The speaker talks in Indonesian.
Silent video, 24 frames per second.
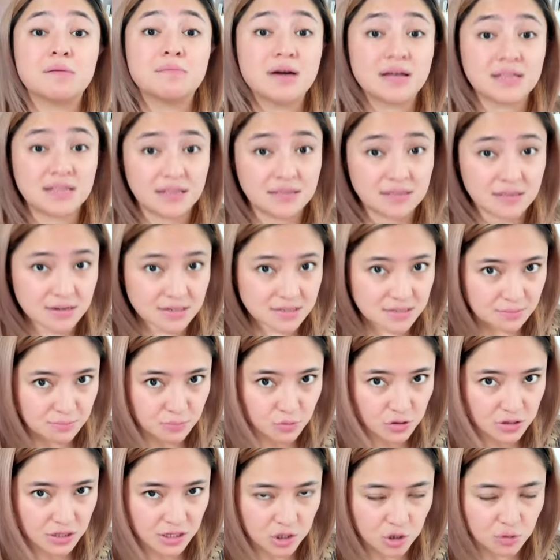batin
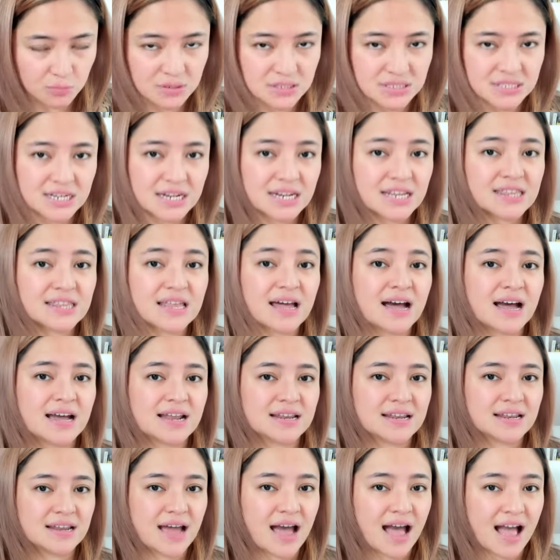tersebut atau
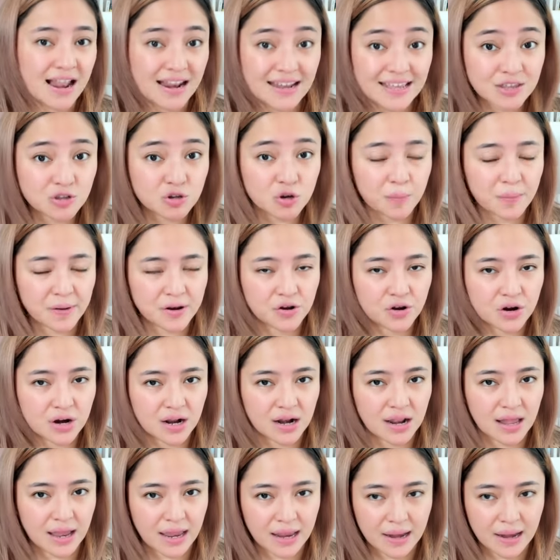menceritakan hal itu kepada orang lain,